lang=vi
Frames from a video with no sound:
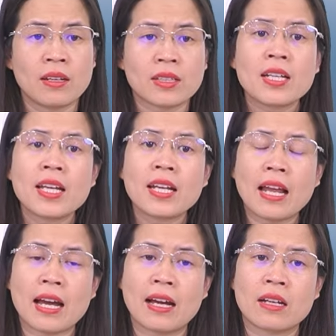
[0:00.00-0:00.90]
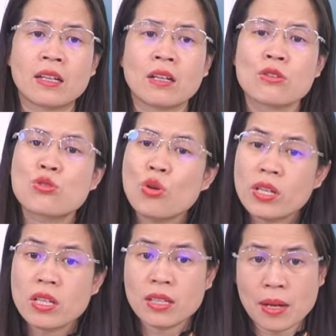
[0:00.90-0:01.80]
thế nên là suốt
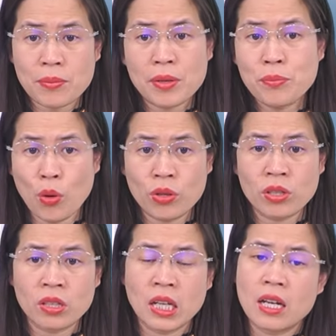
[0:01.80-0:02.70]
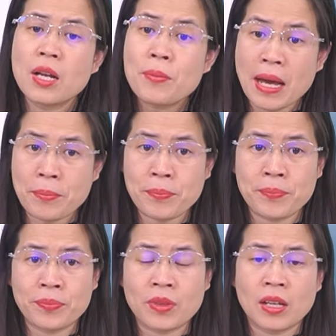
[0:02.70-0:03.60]
những năm lớp 4, lớp 5
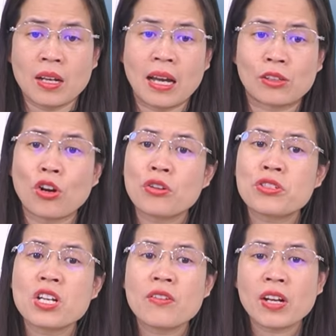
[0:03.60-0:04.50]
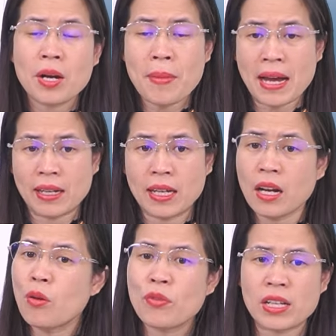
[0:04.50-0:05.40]
là con chơi với các bạn đấy
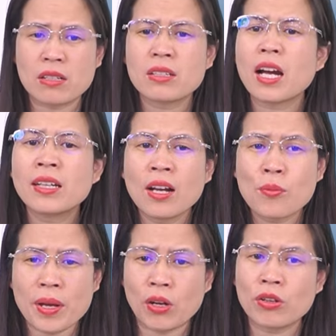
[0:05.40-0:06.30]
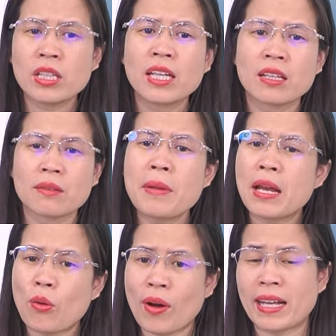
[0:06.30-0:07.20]
không phải chơi thân đâu mẹ con nhìn bề
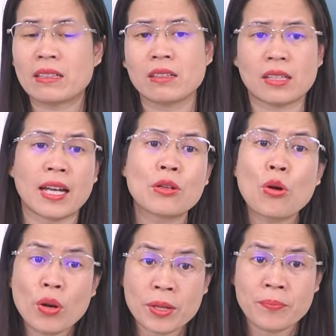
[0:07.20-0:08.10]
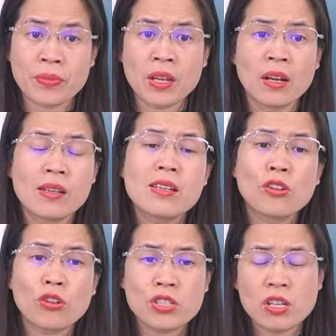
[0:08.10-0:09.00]
ngoài tưởng thế thôi
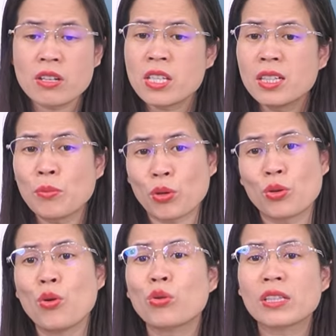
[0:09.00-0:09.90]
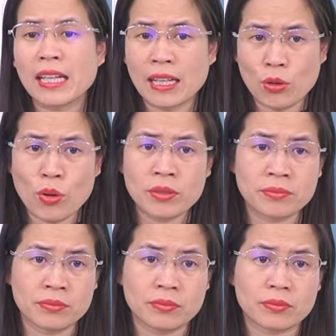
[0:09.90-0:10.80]
nhưng con chơi như một nô tỳ luôn